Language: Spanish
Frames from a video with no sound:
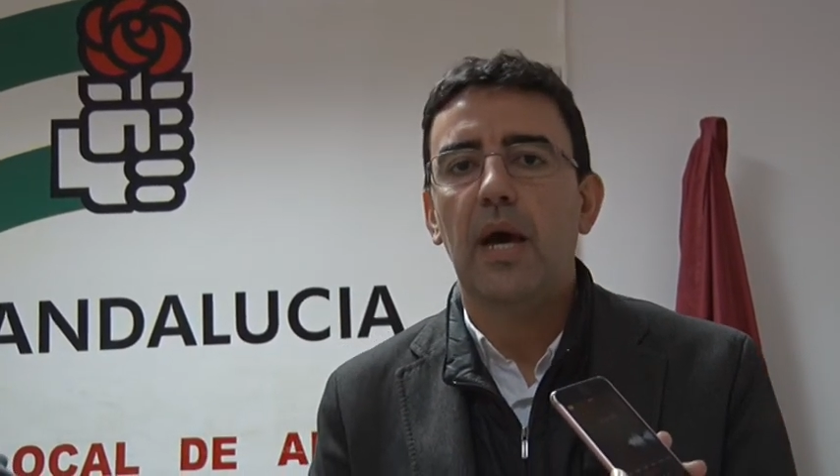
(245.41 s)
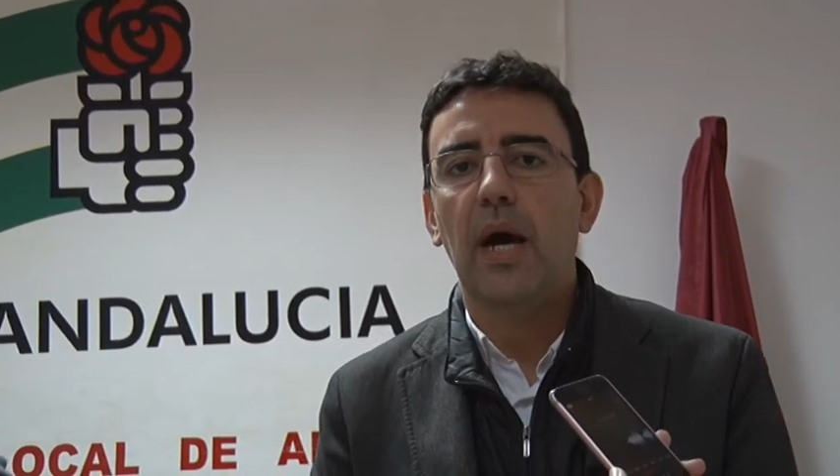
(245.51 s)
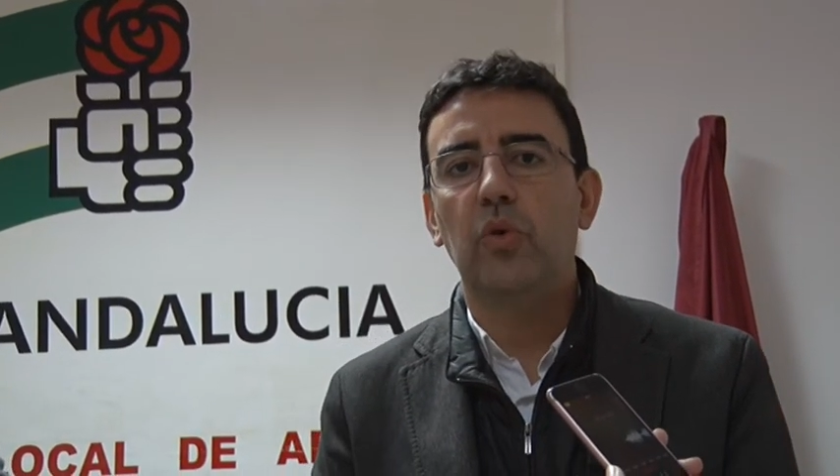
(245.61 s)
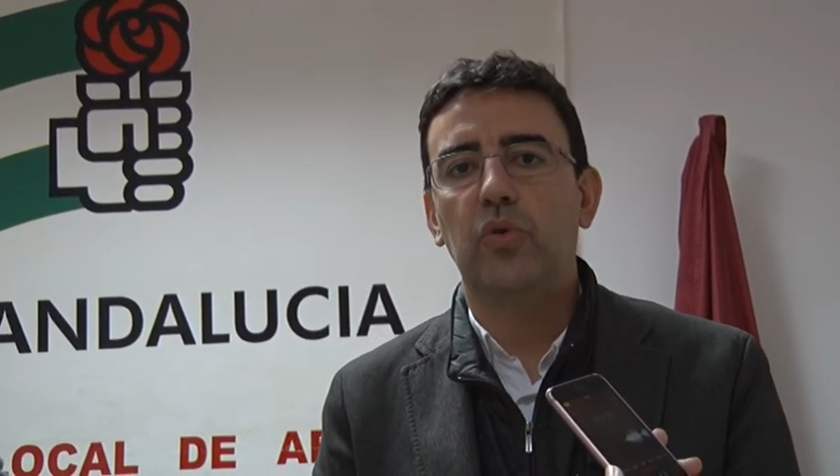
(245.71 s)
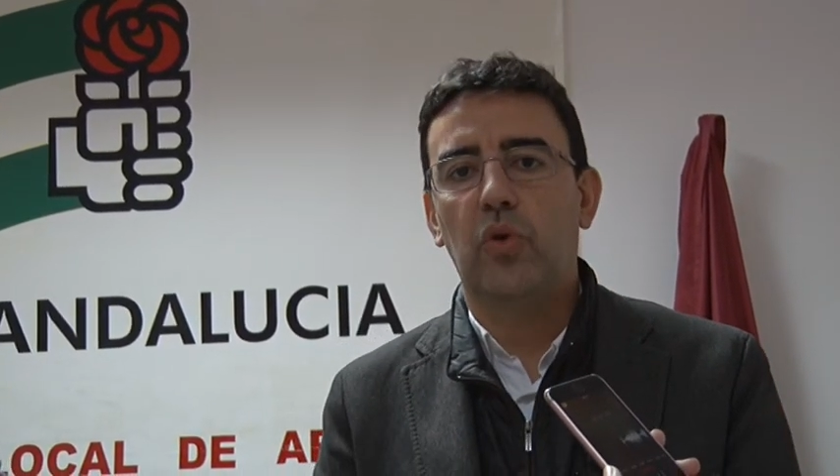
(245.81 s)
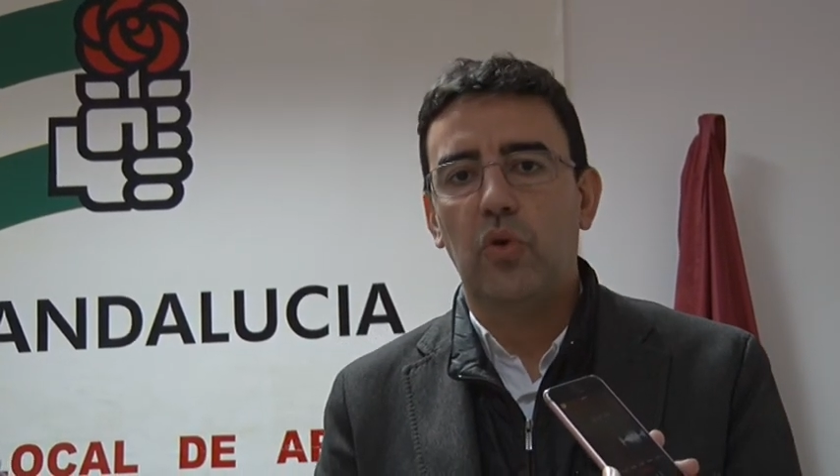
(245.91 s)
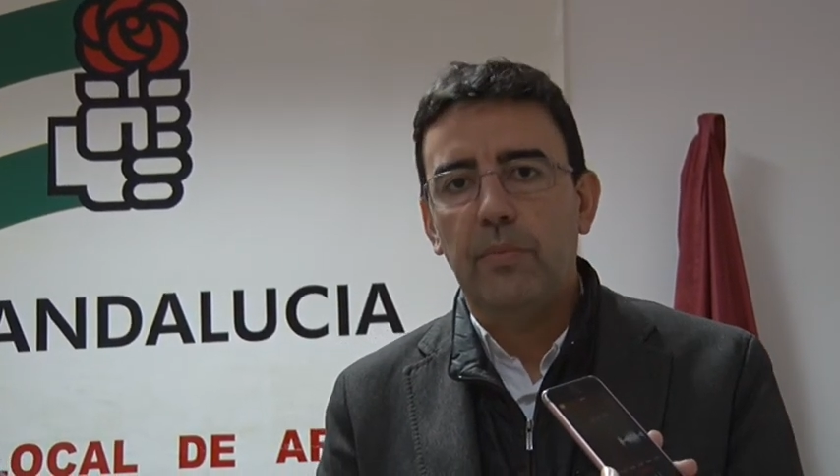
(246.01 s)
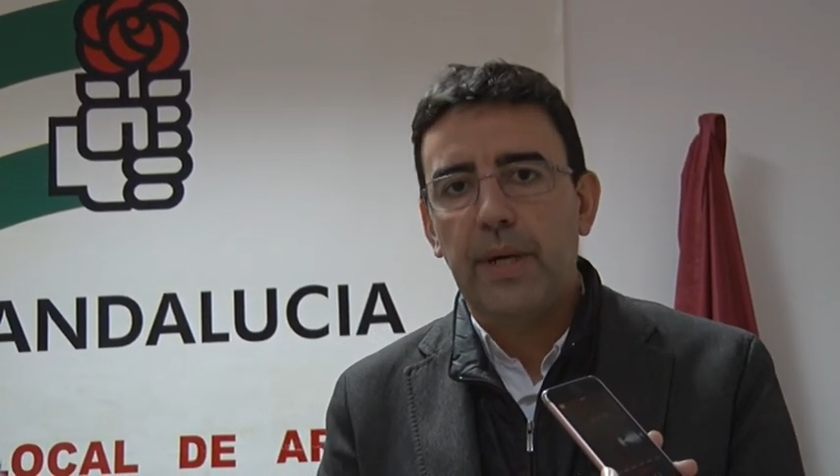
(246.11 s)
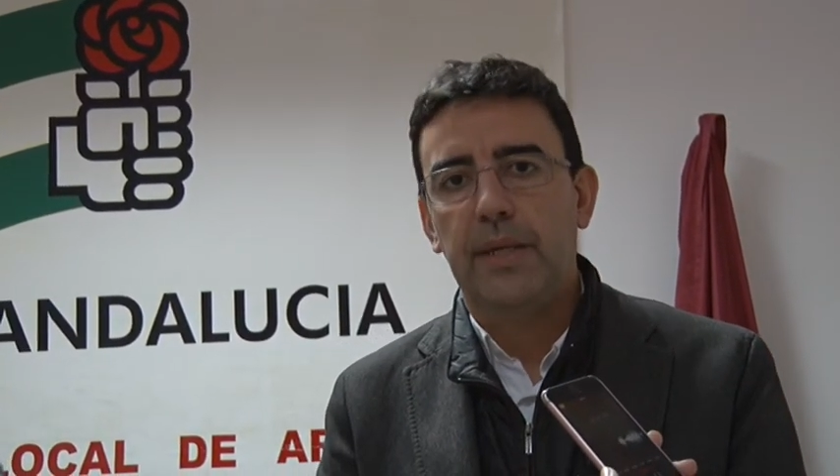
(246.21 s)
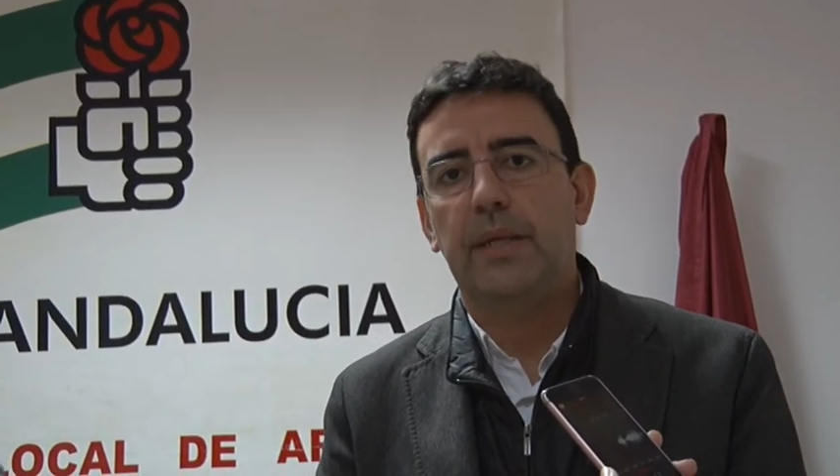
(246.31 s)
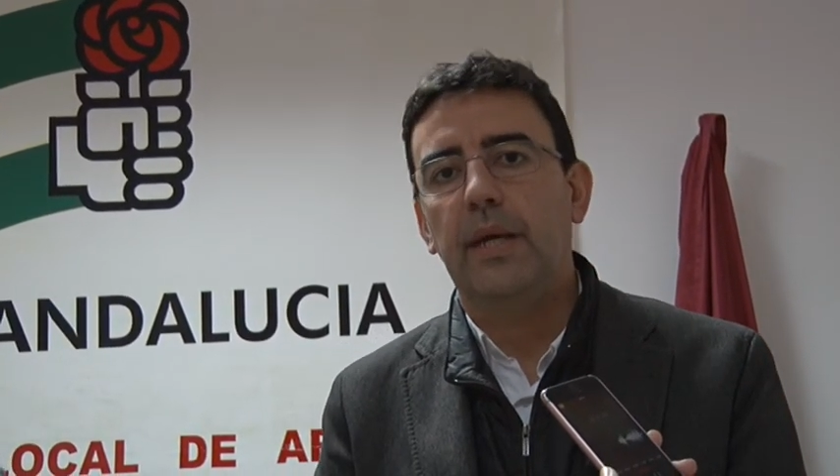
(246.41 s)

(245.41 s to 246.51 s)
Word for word: autónomas.